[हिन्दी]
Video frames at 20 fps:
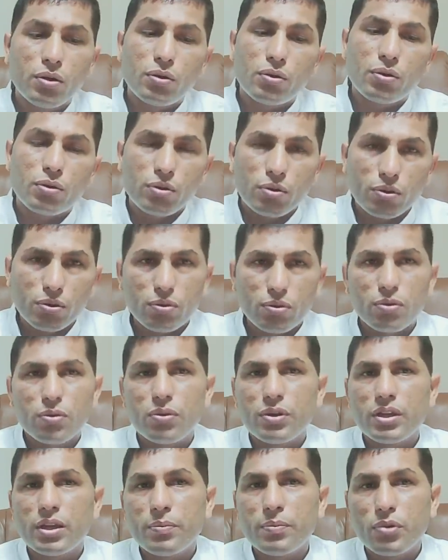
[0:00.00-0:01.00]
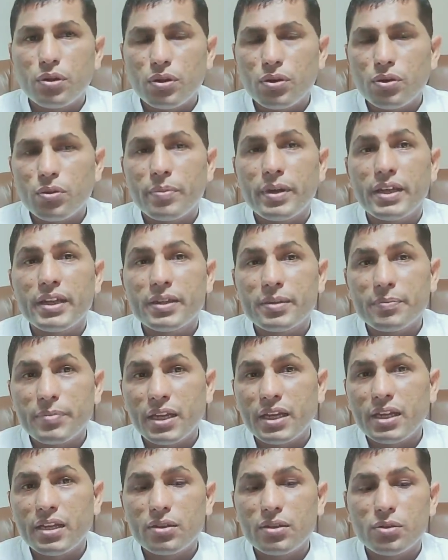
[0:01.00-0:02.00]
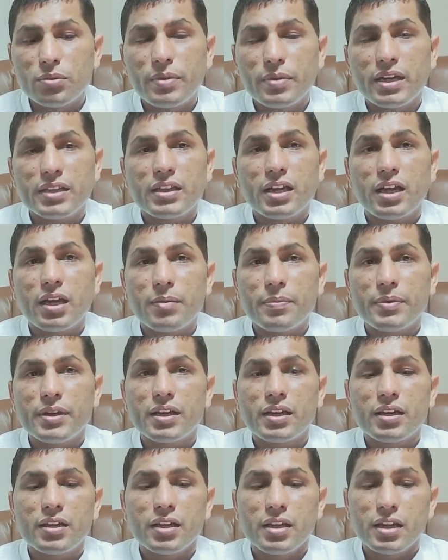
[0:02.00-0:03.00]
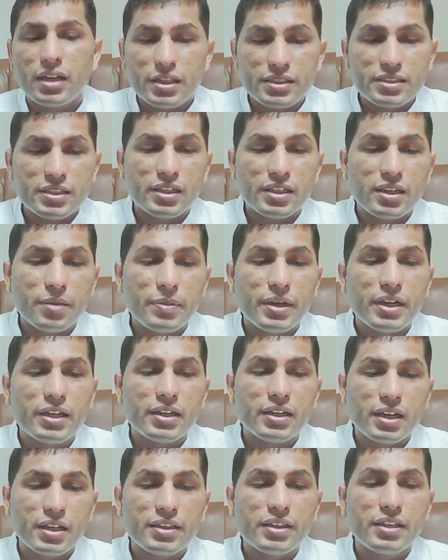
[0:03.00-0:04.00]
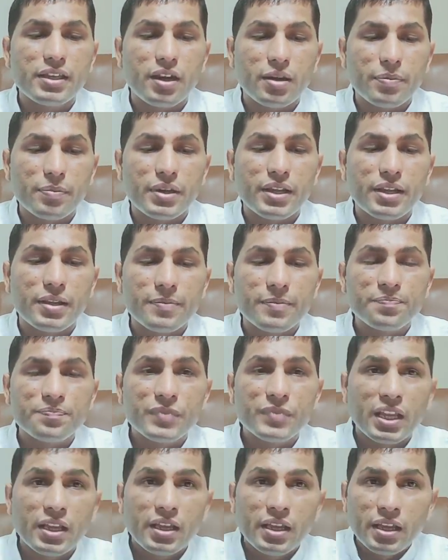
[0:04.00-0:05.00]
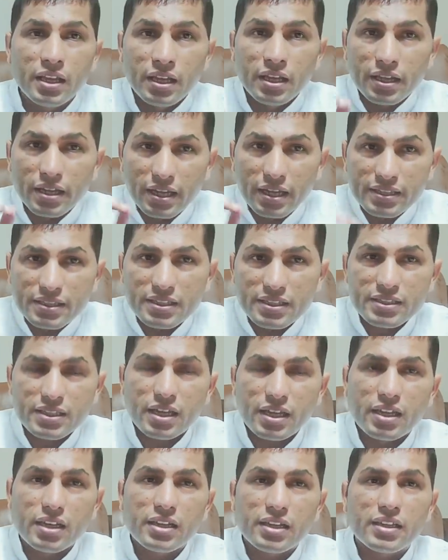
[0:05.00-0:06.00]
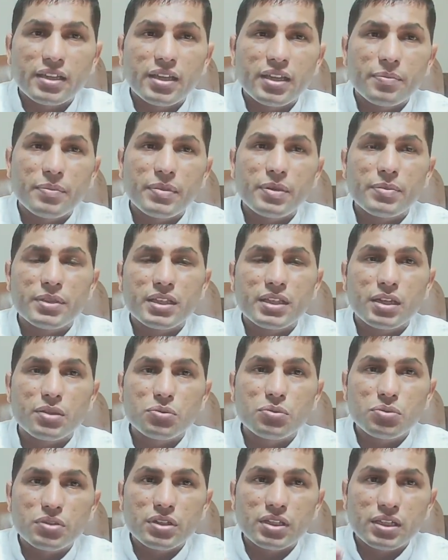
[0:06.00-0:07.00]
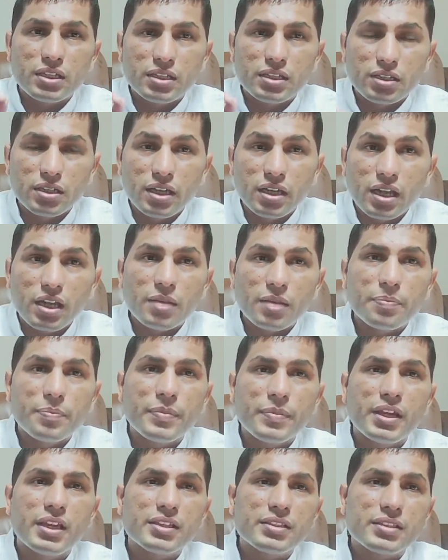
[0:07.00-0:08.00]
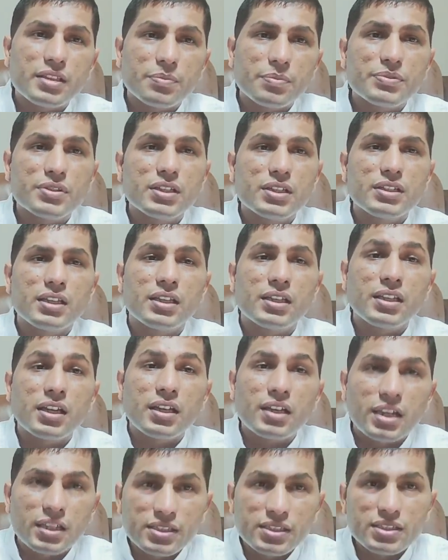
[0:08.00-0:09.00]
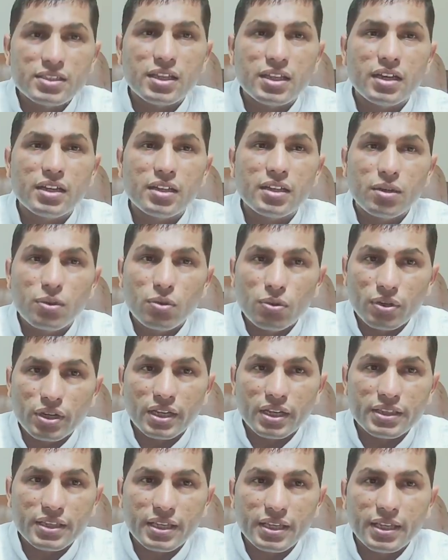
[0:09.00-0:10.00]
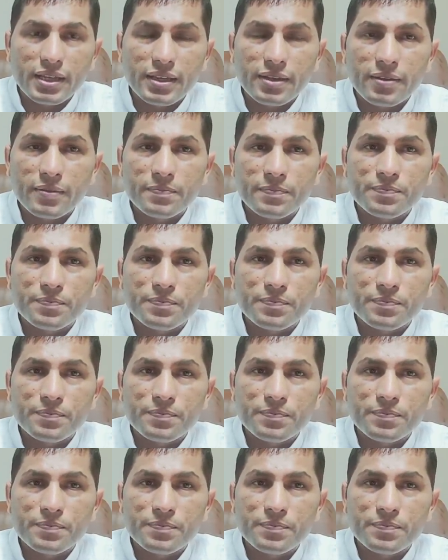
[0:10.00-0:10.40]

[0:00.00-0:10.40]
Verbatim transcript: और लोगों को ये बोल रहे हो भाई पहली तो बात आप अगर ऐसे कमेंट कर दिए आपने राजस्थान के मैं बता दूं कि गलत में सबसे ज़्यादा राजस्थान के लोग रहते हैं